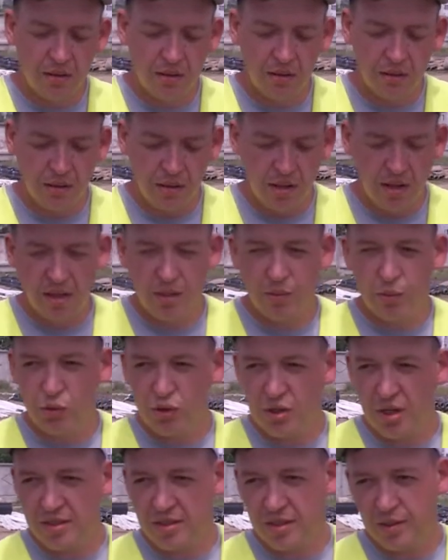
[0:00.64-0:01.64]
На
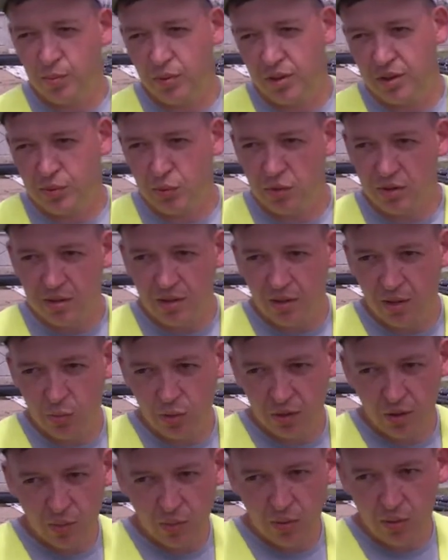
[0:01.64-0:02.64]
данном участке производятся
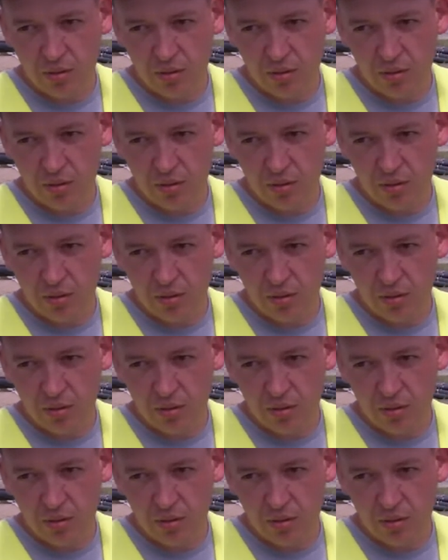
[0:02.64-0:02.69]
работы по